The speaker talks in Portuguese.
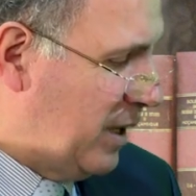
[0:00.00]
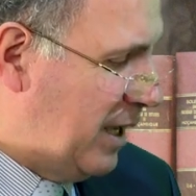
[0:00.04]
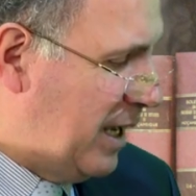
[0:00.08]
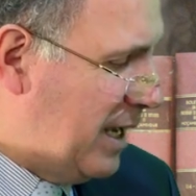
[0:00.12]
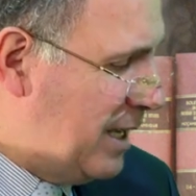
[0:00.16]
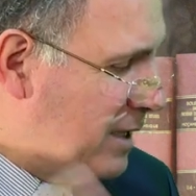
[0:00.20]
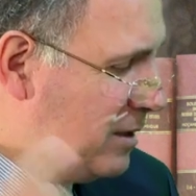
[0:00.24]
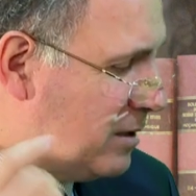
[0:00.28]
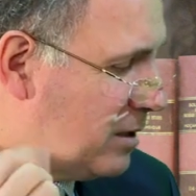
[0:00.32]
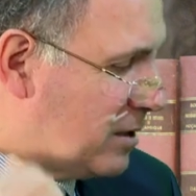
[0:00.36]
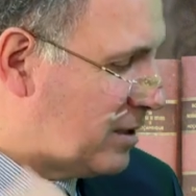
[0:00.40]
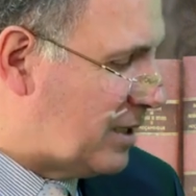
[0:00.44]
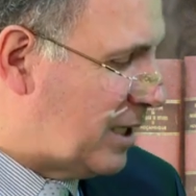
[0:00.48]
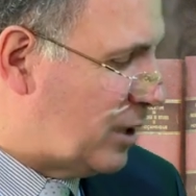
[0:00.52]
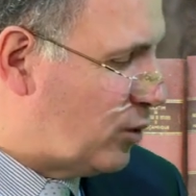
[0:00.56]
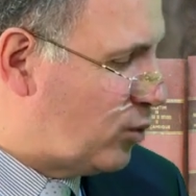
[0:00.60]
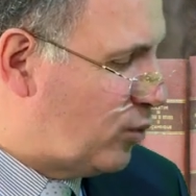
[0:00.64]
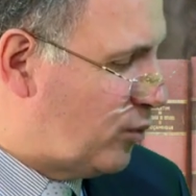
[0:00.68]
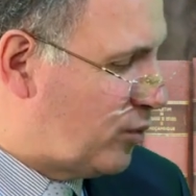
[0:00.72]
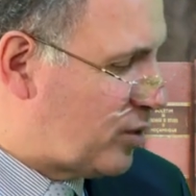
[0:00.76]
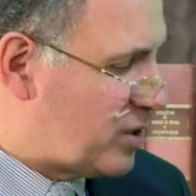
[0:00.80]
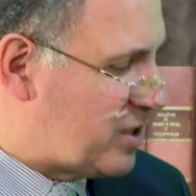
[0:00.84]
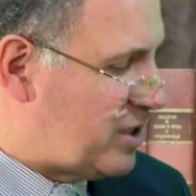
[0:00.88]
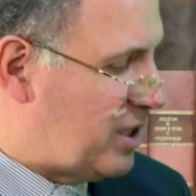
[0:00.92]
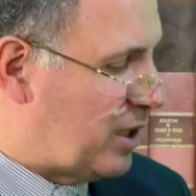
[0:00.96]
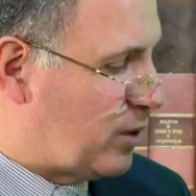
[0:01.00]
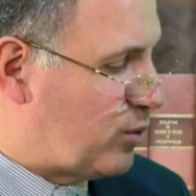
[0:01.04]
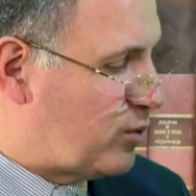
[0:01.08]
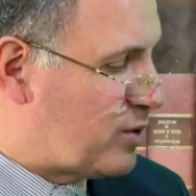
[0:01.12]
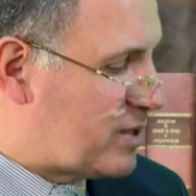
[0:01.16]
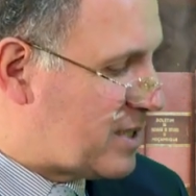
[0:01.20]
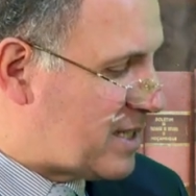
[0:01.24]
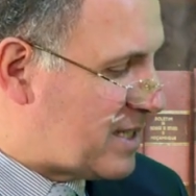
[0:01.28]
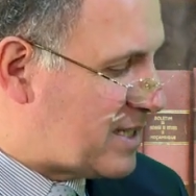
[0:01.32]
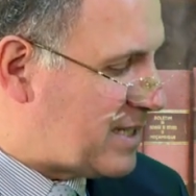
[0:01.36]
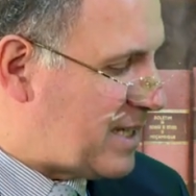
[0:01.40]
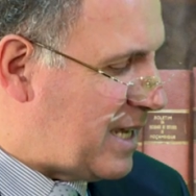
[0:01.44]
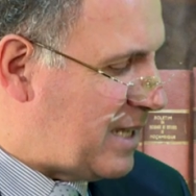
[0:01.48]
Entretanto, o versículo
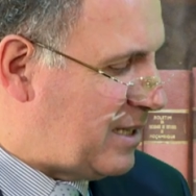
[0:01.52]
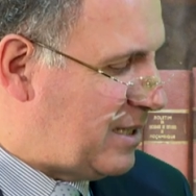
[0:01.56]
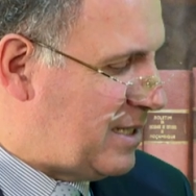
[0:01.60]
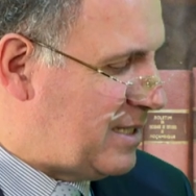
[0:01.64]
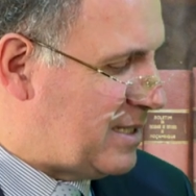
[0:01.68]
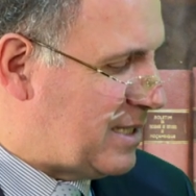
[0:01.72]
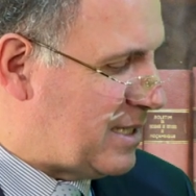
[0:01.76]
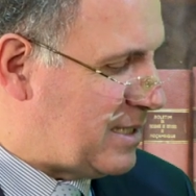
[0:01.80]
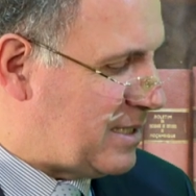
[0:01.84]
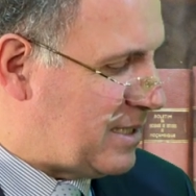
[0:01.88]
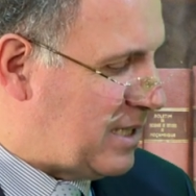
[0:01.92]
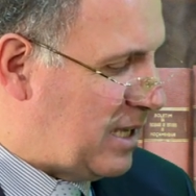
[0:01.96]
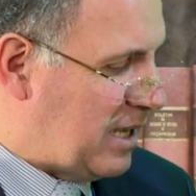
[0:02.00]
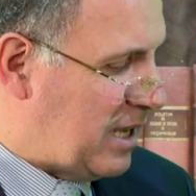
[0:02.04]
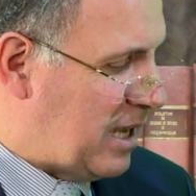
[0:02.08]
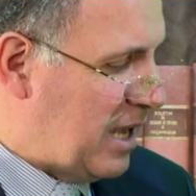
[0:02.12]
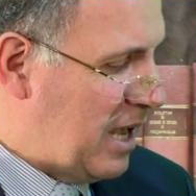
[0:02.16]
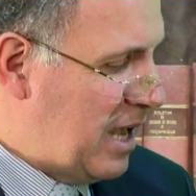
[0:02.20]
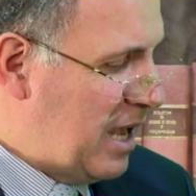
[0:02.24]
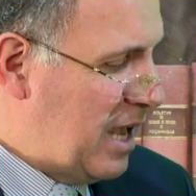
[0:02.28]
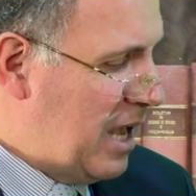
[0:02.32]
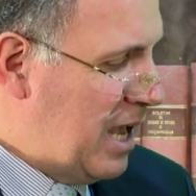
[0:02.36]
17 diz assim: